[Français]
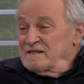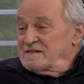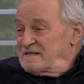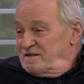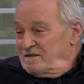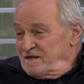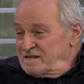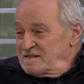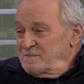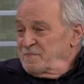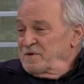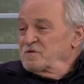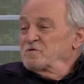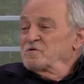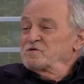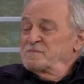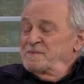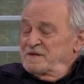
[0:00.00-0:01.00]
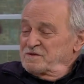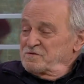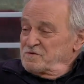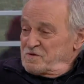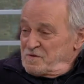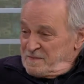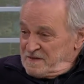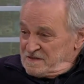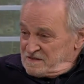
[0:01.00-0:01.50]
celle-là, c'est pas une cause perdue.
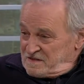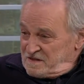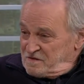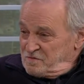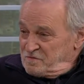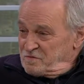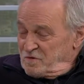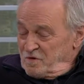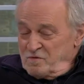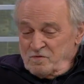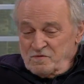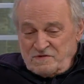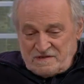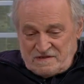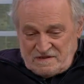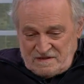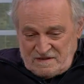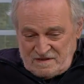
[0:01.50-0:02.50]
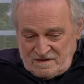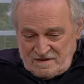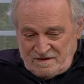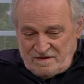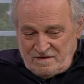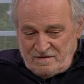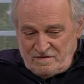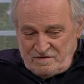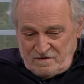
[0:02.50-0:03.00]
Je pense que c'est une cause qui,
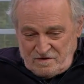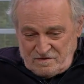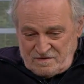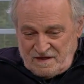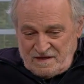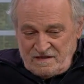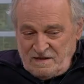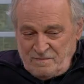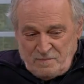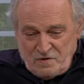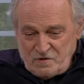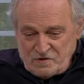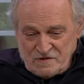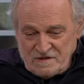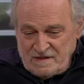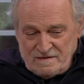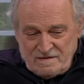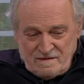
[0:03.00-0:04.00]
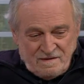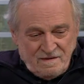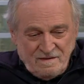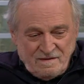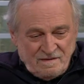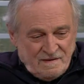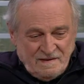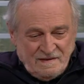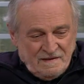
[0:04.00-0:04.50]
de, dans les
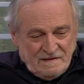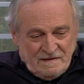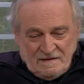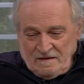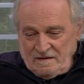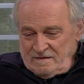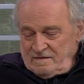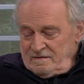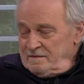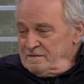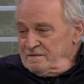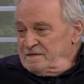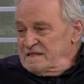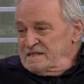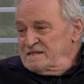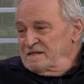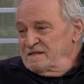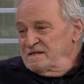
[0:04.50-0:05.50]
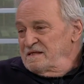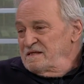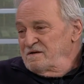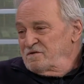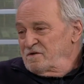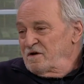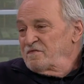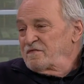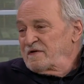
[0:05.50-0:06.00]
prochaines euh, décennies, décennie euh,
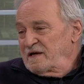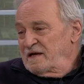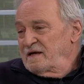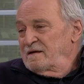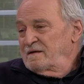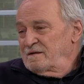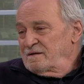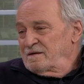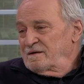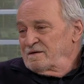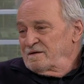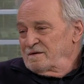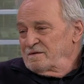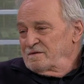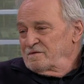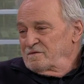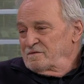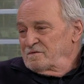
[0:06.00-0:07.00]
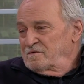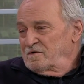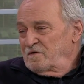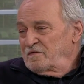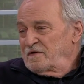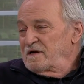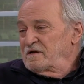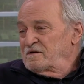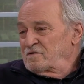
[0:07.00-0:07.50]
devrait,
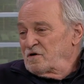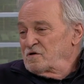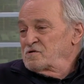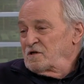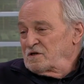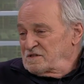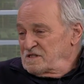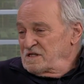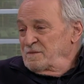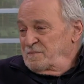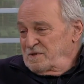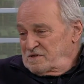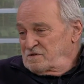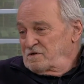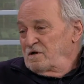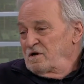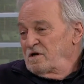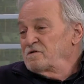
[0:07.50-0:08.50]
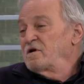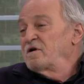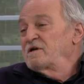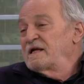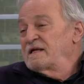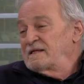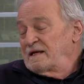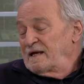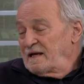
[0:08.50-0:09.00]
devrait, ressortir parce que là, il y a un
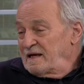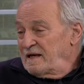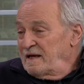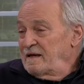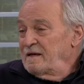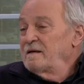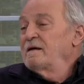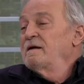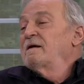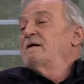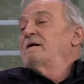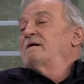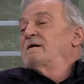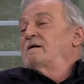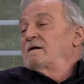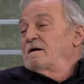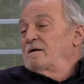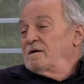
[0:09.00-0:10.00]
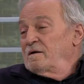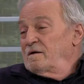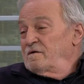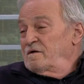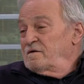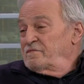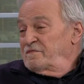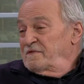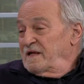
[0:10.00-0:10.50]
intérêt
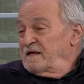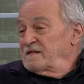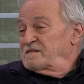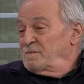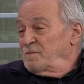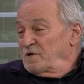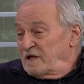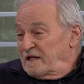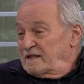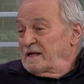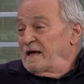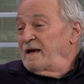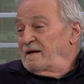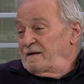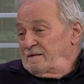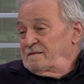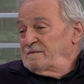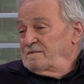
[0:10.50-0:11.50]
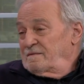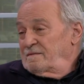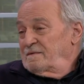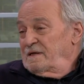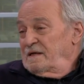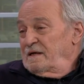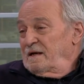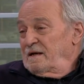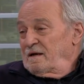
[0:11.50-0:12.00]
euh, financier monétaire.
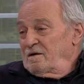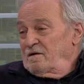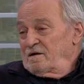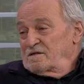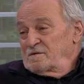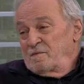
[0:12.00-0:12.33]
Alors, à ce